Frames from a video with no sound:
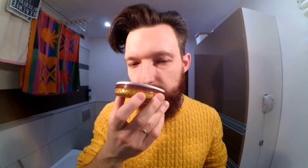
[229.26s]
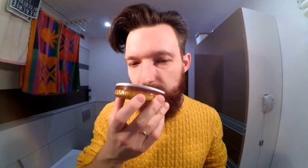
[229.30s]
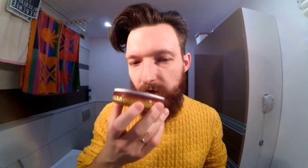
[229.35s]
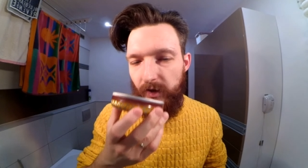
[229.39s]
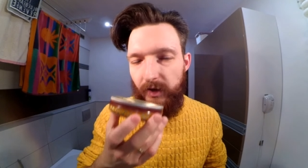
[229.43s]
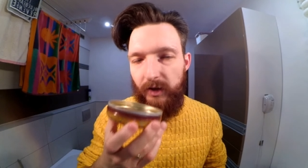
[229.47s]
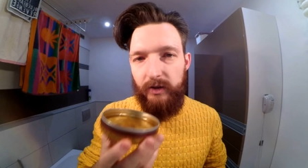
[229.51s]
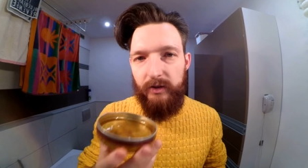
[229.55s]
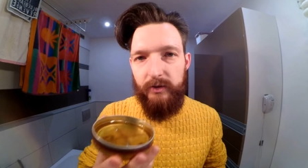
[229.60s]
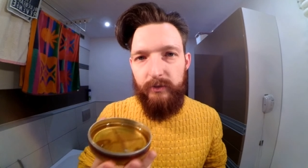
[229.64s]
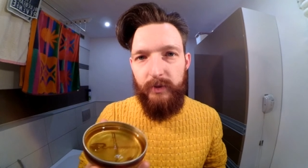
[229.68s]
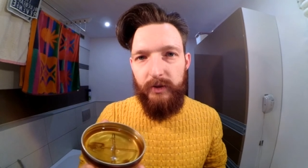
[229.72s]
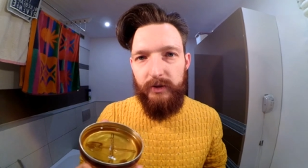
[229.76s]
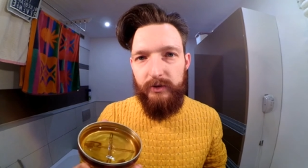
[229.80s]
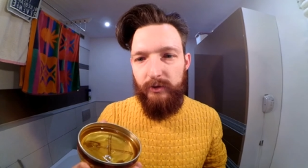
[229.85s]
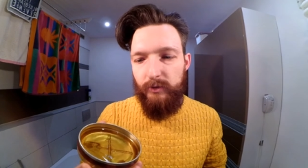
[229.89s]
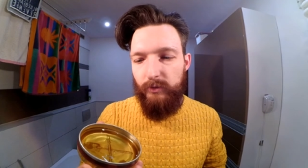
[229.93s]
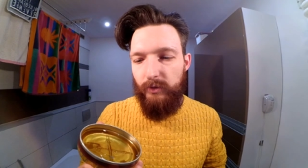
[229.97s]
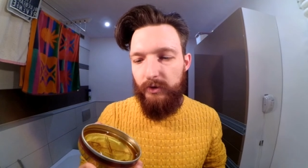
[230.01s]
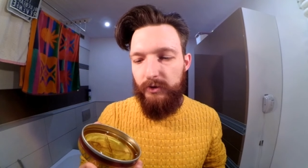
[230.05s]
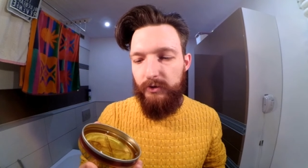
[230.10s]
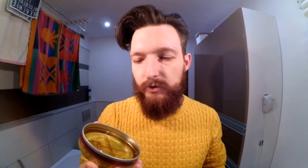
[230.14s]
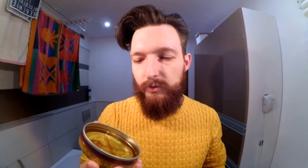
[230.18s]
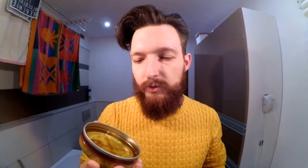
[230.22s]
ale jest bardzo,
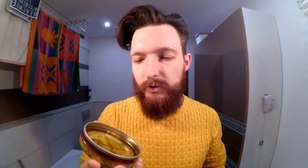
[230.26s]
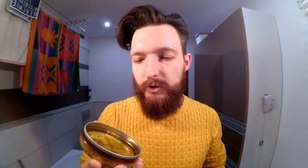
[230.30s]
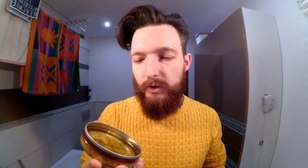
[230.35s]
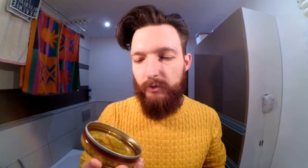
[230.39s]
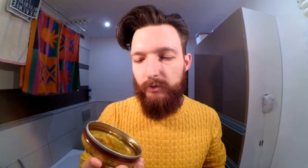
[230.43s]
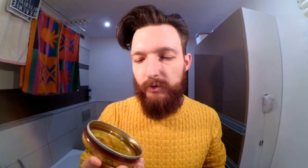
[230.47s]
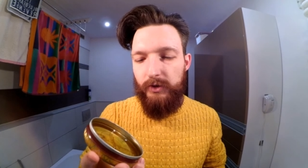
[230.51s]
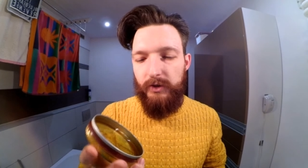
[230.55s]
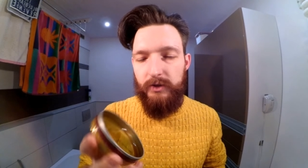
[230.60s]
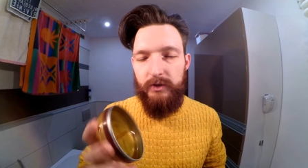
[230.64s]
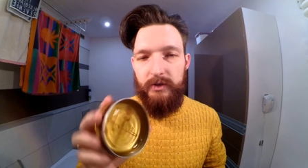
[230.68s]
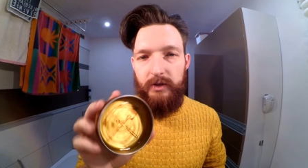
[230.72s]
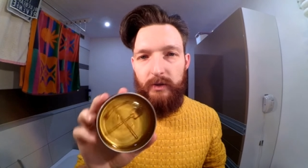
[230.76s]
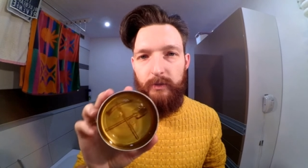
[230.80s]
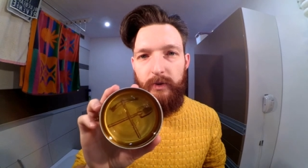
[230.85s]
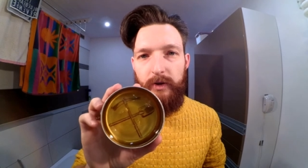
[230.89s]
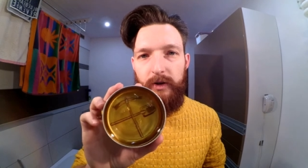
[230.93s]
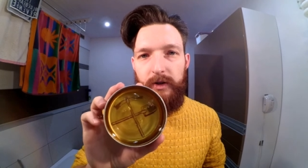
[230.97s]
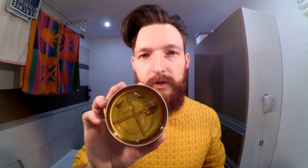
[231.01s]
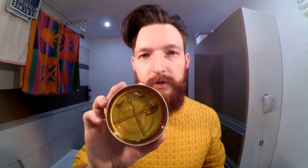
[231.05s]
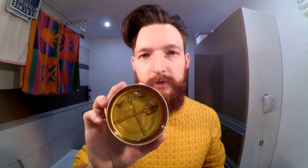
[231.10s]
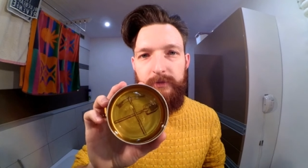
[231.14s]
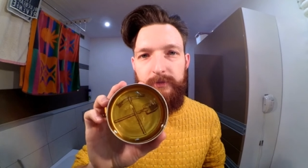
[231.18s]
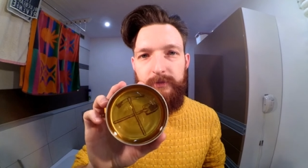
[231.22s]
bardzo przyjemny ten
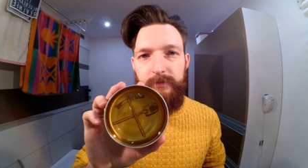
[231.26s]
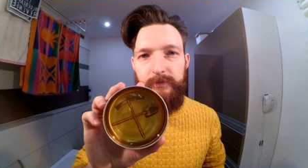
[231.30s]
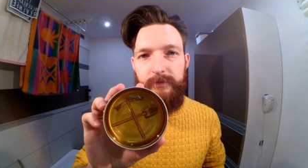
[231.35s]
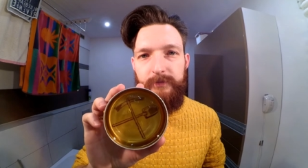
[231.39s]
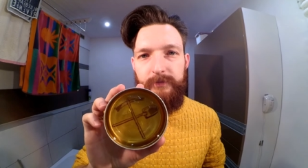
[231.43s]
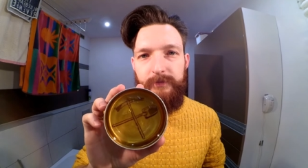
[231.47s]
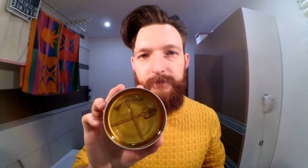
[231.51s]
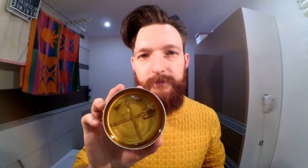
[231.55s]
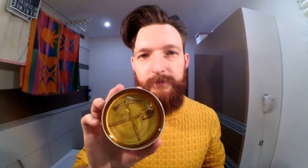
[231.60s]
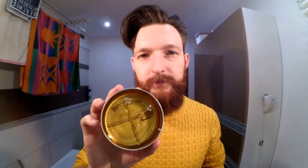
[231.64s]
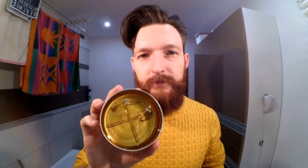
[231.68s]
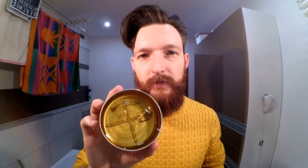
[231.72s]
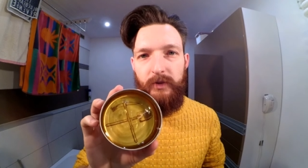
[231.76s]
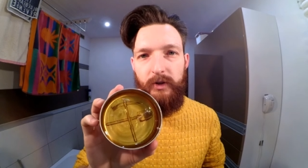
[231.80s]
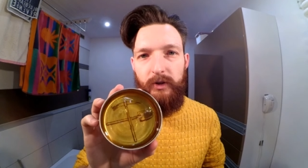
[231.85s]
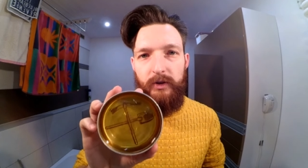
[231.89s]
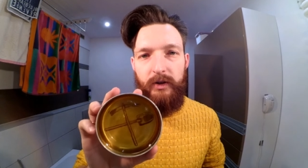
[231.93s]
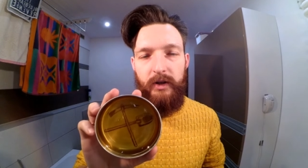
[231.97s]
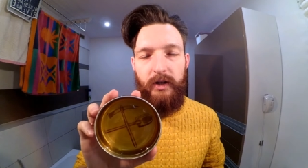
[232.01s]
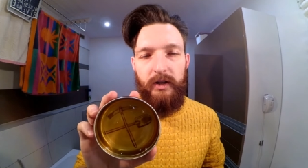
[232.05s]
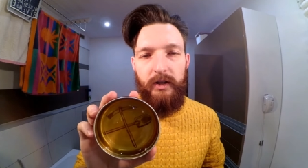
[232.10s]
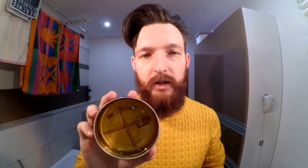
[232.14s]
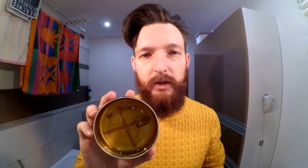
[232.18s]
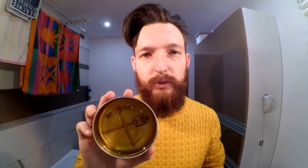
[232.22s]
zapach.
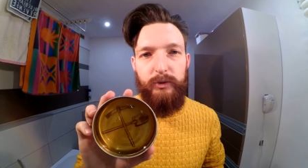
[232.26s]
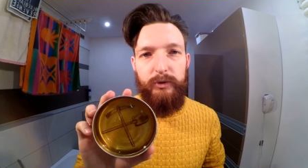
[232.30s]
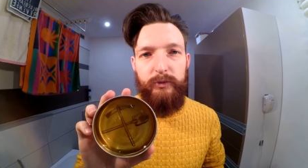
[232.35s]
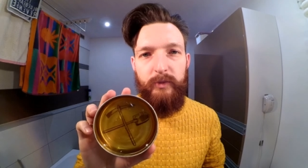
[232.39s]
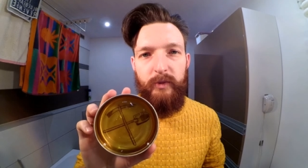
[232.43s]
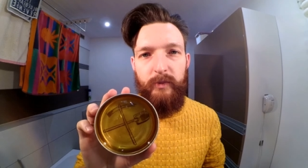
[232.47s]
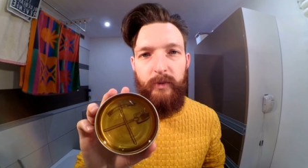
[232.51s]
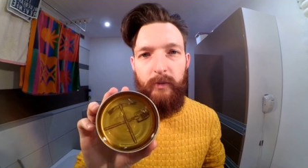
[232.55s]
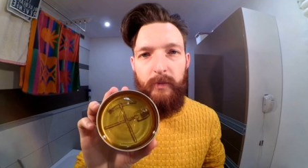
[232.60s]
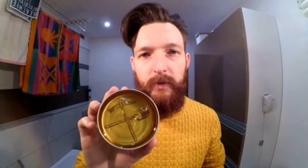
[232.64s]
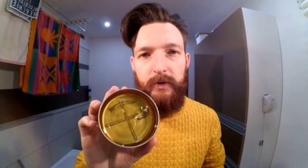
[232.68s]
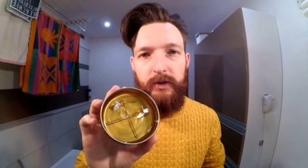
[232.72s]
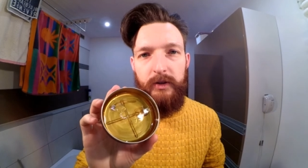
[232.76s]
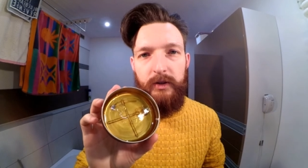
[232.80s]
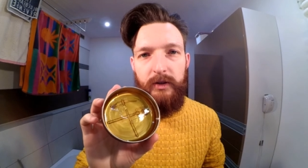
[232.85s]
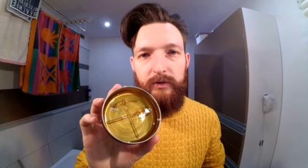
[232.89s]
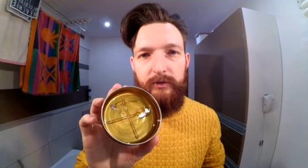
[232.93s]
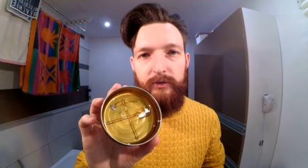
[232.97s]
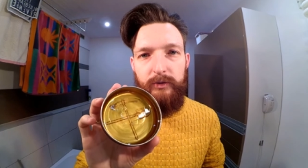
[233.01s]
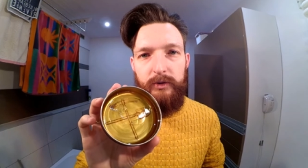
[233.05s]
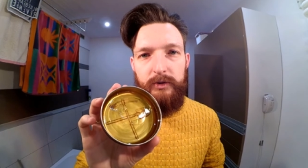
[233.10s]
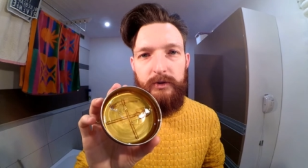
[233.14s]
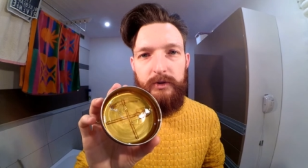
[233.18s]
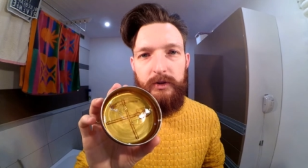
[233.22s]
Ok, nałóżmy pomadę na
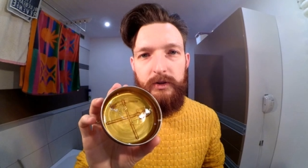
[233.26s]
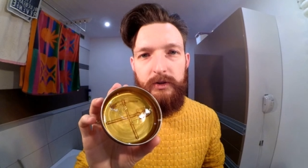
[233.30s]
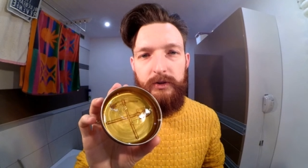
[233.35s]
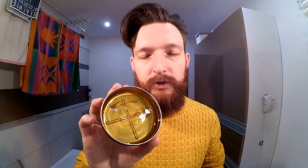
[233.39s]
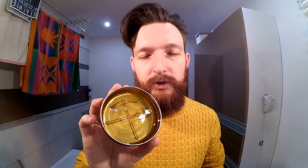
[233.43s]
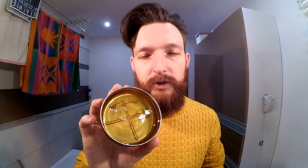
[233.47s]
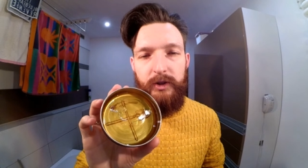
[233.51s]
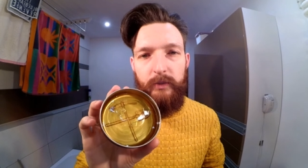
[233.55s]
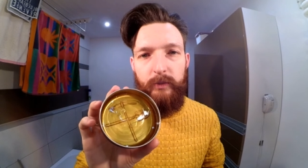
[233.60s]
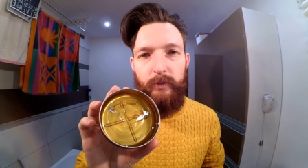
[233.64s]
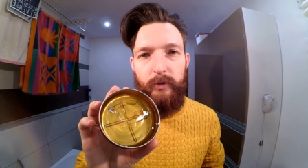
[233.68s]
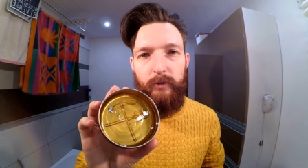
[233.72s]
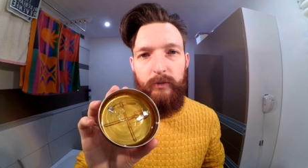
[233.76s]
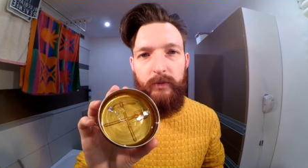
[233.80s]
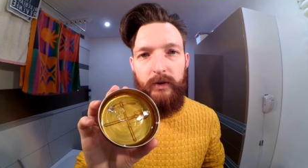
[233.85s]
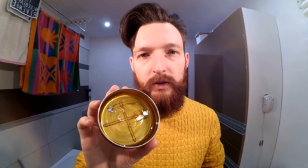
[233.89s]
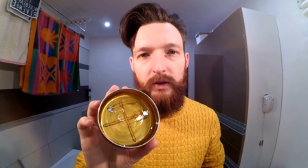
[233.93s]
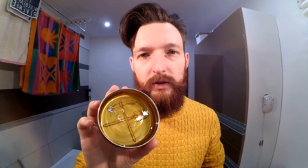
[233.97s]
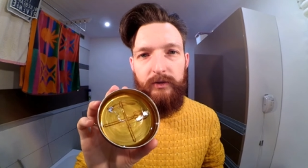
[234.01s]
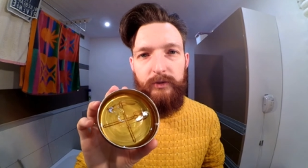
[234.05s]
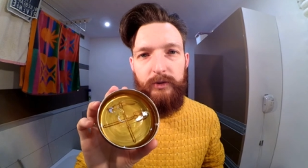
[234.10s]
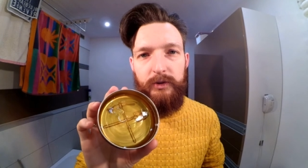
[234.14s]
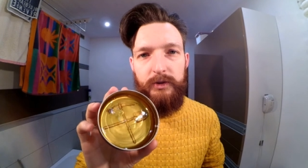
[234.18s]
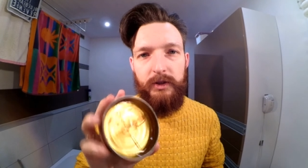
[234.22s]
włosy. Dzisiaj próba
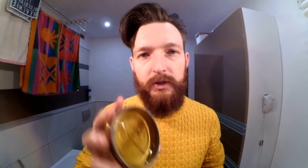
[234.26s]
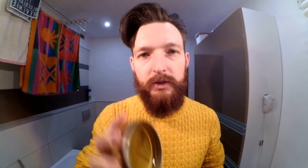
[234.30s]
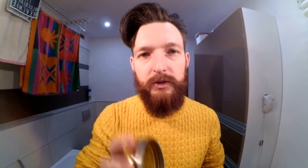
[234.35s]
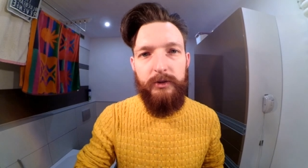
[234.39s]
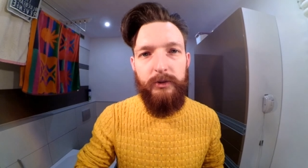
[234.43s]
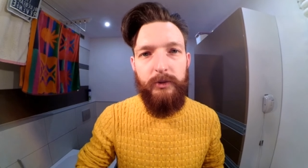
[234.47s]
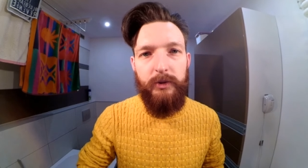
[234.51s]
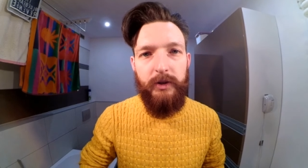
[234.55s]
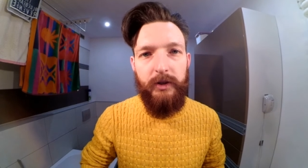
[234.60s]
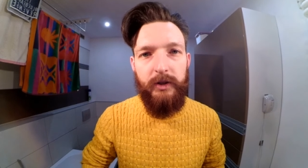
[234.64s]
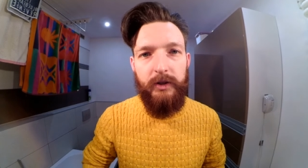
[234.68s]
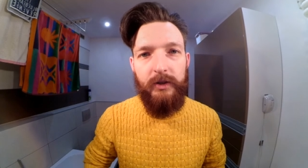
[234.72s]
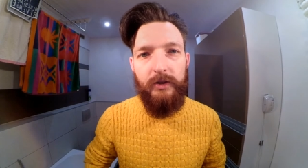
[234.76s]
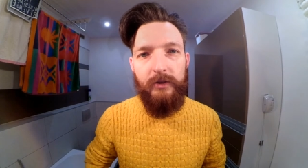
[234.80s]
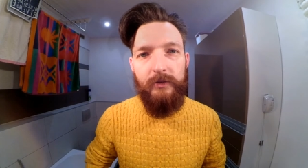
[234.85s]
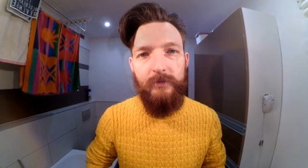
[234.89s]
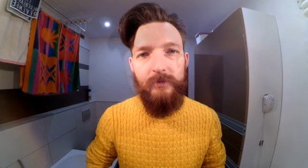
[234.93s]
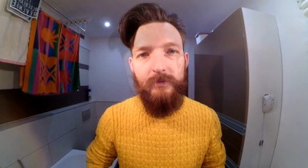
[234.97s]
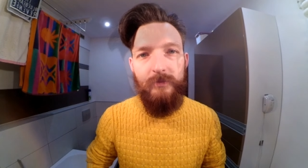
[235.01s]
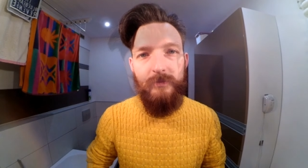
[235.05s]
na włosach suchych.